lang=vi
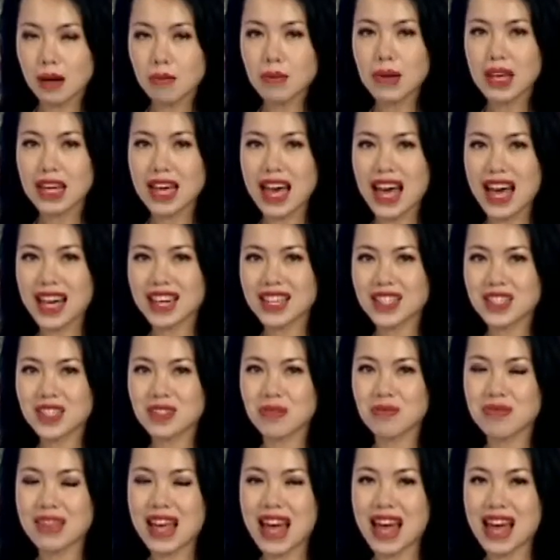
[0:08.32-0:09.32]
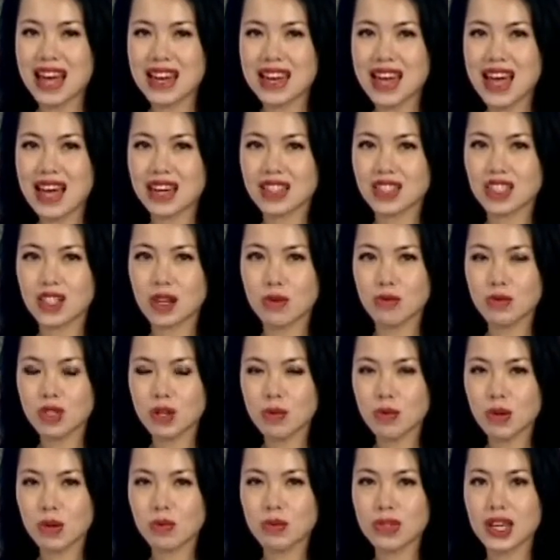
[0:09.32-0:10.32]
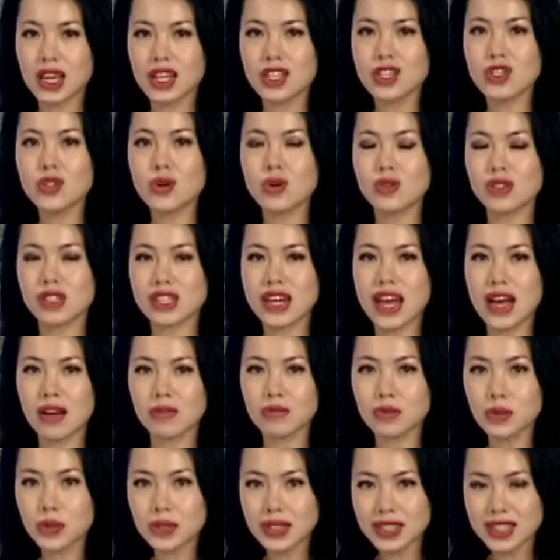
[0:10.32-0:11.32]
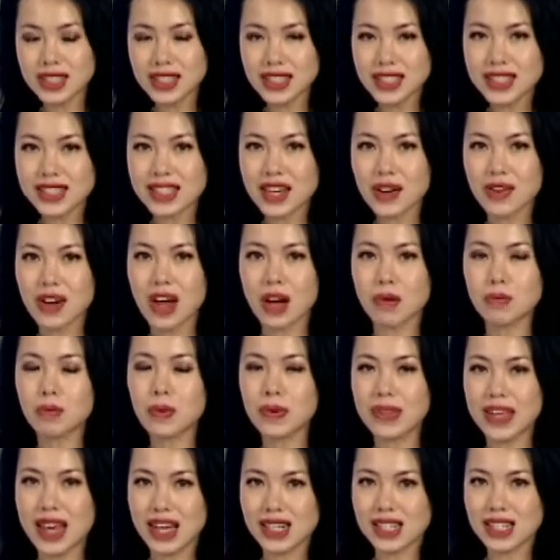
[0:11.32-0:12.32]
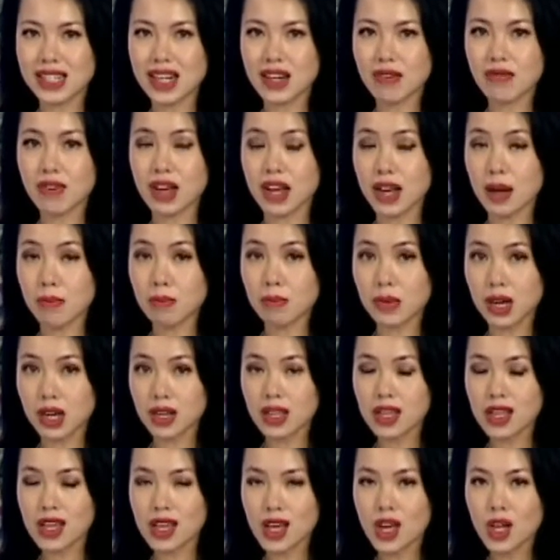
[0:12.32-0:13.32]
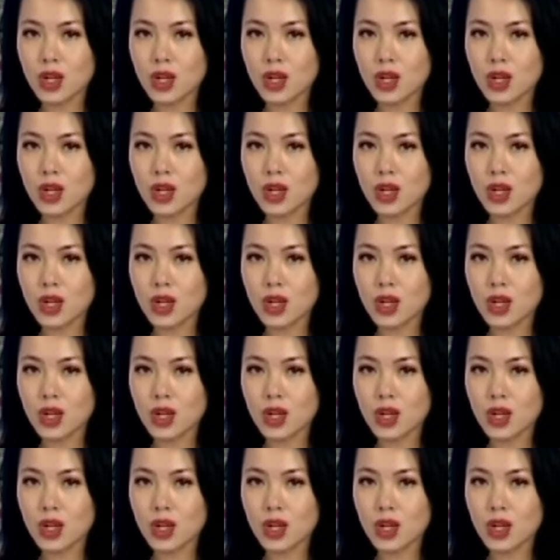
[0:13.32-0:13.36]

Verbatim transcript: 12, chúng ta đang sống trong không khí rộn ràng vui tươi chào đón mùa Giáng sinh và năm mới.